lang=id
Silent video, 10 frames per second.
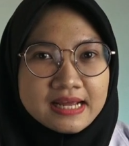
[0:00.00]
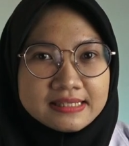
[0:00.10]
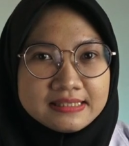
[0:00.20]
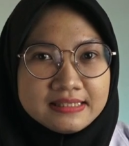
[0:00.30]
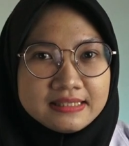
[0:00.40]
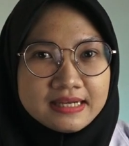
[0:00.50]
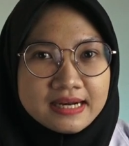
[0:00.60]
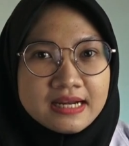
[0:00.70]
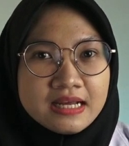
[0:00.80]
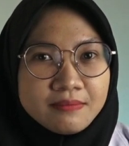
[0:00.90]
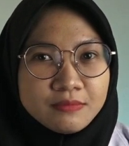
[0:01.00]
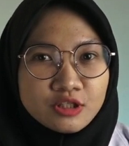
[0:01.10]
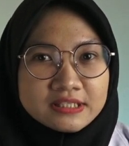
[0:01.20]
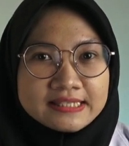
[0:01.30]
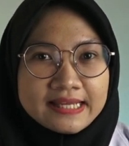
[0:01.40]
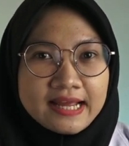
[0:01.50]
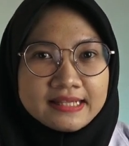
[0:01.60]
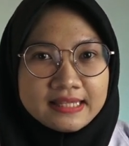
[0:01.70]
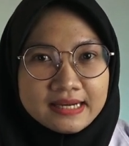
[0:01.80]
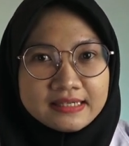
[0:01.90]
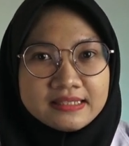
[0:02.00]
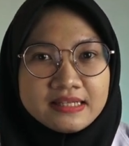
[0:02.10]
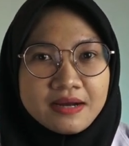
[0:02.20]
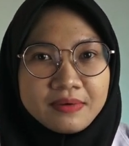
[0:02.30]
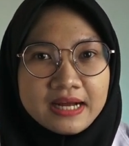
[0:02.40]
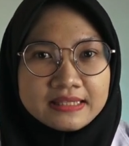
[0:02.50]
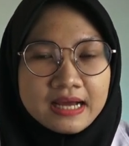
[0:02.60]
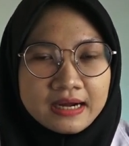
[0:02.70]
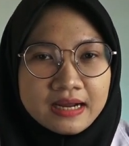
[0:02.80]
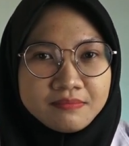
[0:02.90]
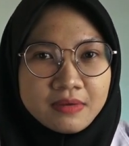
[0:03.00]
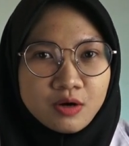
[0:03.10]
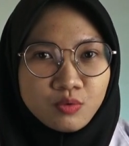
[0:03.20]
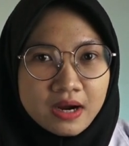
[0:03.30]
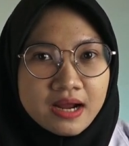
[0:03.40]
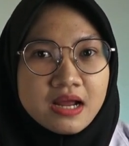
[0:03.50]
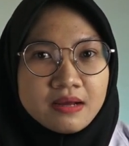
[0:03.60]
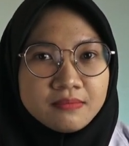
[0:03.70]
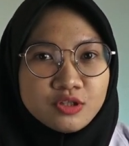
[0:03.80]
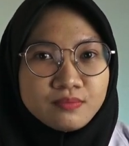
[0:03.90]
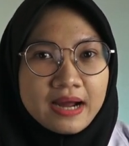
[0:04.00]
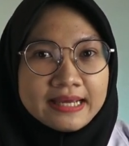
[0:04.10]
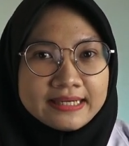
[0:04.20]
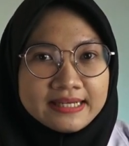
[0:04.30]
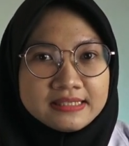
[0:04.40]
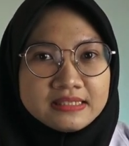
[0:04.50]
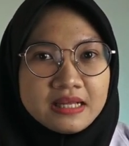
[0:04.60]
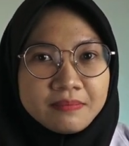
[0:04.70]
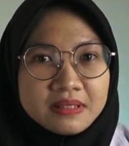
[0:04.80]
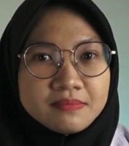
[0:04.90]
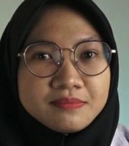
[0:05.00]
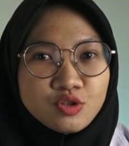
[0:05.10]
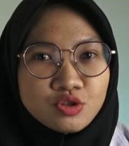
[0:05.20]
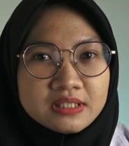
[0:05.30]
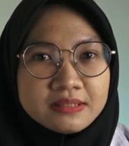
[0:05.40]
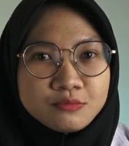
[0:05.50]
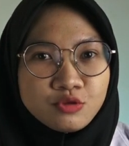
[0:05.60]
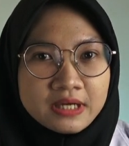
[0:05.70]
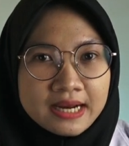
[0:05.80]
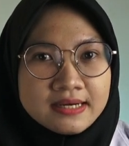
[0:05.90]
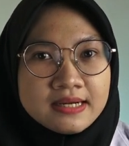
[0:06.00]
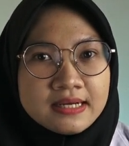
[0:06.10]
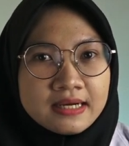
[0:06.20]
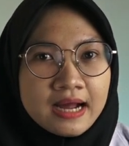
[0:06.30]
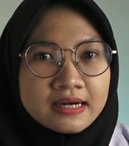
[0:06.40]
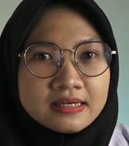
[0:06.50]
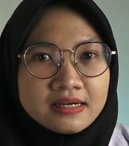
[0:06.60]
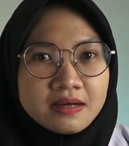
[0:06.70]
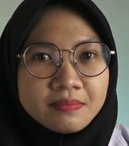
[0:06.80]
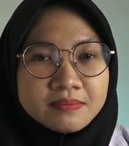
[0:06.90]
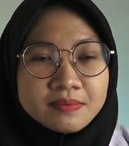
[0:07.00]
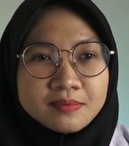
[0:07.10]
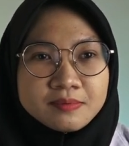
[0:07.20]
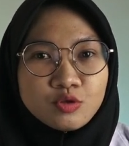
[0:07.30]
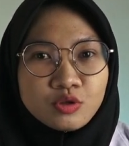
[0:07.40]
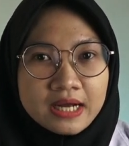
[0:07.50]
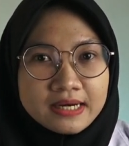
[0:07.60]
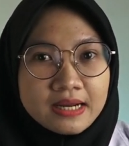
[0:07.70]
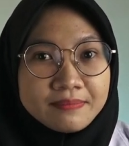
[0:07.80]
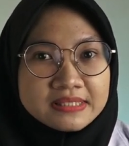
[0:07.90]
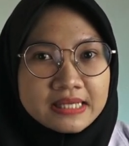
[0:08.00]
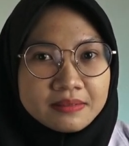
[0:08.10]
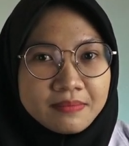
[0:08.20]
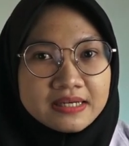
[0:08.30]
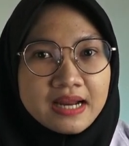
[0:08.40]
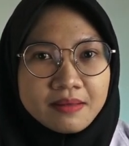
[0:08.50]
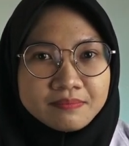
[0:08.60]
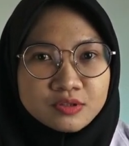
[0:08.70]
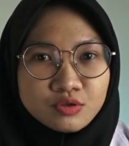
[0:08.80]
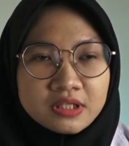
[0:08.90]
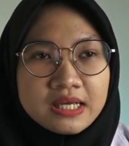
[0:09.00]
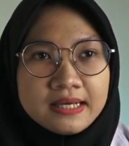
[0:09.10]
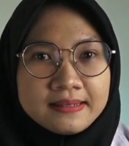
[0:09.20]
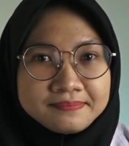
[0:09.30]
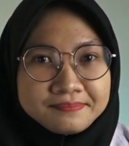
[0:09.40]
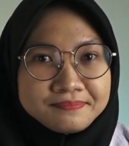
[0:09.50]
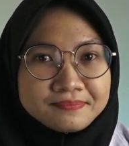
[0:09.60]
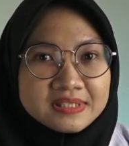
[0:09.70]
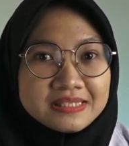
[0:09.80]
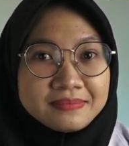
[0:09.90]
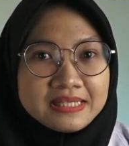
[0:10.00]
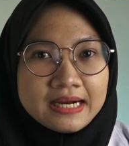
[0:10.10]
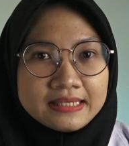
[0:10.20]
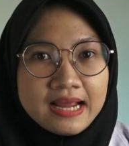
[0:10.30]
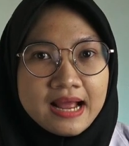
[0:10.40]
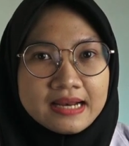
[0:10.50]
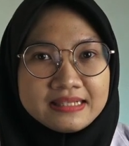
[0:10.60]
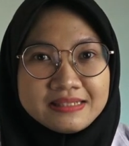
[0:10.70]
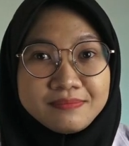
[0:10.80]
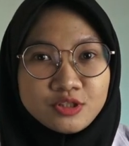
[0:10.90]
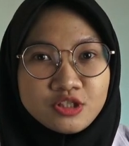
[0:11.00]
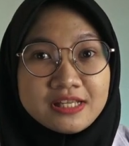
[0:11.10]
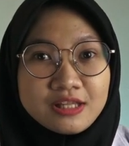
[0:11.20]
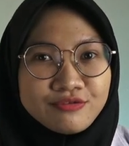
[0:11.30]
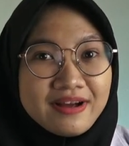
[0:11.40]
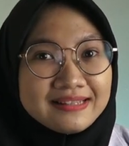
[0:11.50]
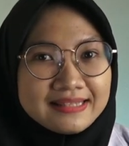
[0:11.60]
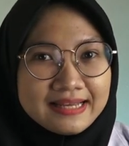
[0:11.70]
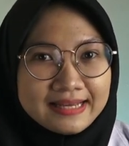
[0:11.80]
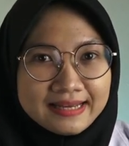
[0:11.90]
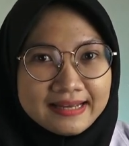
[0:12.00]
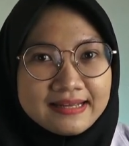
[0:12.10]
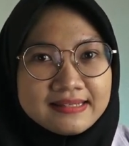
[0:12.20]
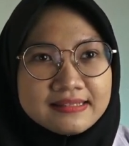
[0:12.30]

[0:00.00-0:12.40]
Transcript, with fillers: lagi dengan mitos kesehatan yang mengatakan bahwa Minum air es dapat memicu kegemukan karena dapat membukukan lapisan lemak dalam perut. Hmm, sebenarnya hal ini mitos atau fakta ya?